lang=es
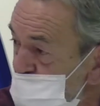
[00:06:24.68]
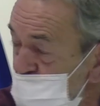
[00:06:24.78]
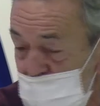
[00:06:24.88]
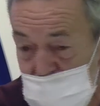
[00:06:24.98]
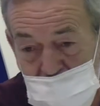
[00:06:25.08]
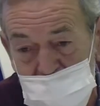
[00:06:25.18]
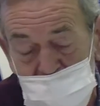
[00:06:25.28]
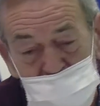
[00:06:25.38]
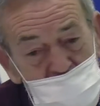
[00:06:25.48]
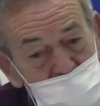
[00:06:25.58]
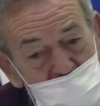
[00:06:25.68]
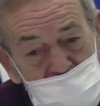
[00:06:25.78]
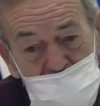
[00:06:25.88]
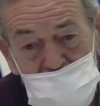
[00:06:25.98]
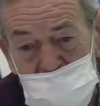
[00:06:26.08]
pues son también de una
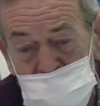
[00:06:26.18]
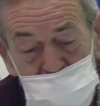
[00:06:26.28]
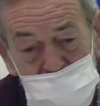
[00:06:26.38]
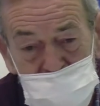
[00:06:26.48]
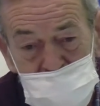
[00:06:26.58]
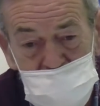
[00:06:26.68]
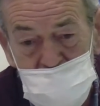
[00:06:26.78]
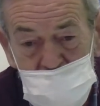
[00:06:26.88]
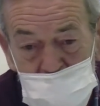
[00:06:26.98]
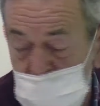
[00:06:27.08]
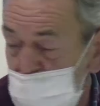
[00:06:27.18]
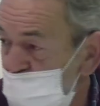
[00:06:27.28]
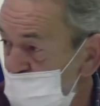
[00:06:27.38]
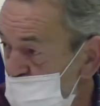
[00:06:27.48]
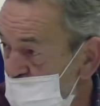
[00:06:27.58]
visita, vamos, muy chula,
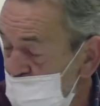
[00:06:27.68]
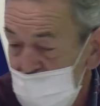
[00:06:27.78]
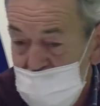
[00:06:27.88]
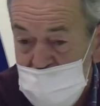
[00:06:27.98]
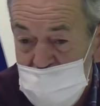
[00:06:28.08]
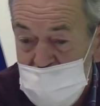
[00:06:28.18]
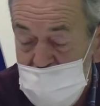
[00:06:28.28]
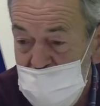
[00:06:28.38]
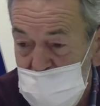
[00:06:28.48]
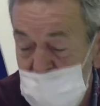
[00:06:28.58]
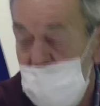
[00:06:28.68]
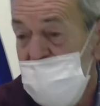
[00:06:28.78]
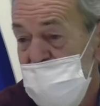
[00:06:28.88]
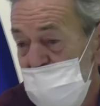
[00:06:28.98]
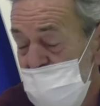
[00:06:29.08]
muy chula. Y bueno, ahora
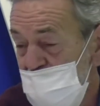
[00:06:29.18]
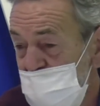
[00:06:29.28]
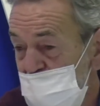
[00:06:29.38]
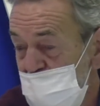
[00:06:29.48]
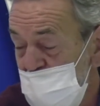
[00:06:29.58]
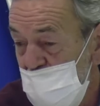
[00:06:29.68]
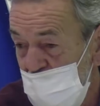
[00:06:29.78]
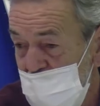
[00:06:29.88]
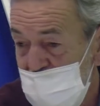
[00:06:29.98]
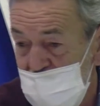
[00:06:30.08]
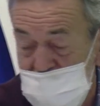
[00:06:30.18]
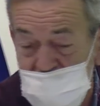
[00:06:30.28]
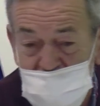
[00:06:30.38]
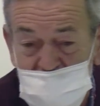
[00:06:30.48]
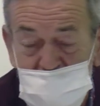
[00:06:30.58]
estamos en la época micológica, que
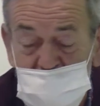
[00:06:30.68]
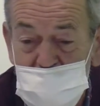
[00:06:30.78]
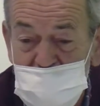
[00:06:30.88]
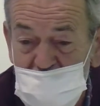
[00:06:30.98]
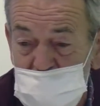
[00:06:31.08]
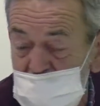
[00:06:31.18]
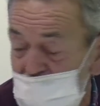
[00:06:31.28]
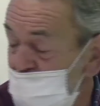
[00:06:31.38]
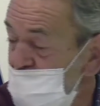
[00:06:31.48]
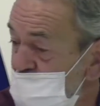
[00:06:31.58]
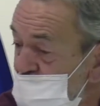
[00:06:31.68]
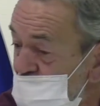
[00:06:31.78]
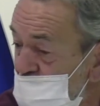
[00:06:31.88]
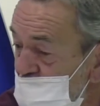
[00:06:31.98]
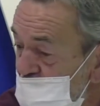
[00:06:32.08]
antes no te he comentado, pues también, ah, es,
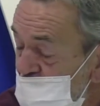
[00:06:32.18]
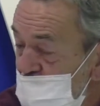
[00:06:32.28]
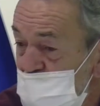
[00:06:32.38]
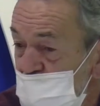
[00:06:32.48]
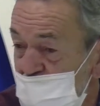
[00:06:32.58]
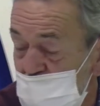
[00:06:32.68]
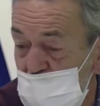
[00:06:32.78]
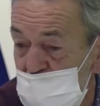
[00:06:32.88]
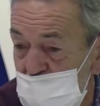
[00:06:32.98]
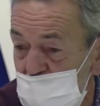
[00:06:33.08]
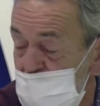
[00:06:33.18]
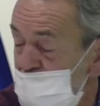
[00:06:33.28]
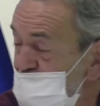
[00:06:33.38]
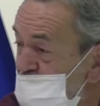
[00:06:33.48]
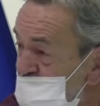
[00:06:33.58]
es un recurso muy
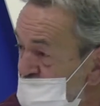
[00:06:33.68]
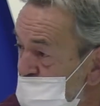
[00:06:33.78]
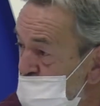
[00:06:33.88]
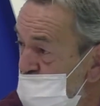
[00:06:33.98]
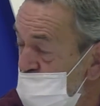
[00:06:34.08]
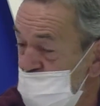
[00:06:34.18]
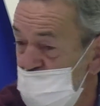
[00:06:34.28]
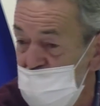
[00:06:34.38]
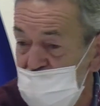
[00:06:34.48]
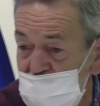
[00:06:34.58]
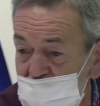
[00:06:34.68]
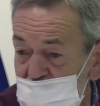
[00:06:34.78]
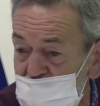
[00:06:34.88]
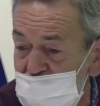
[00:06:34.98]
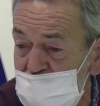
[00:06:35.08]
importante que tenemos. No sé si...
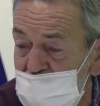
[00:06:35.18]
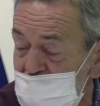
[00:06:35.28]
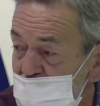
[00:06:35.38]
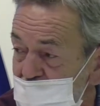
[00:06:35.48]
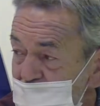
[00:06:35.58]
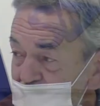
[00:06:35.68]
Y la comarca se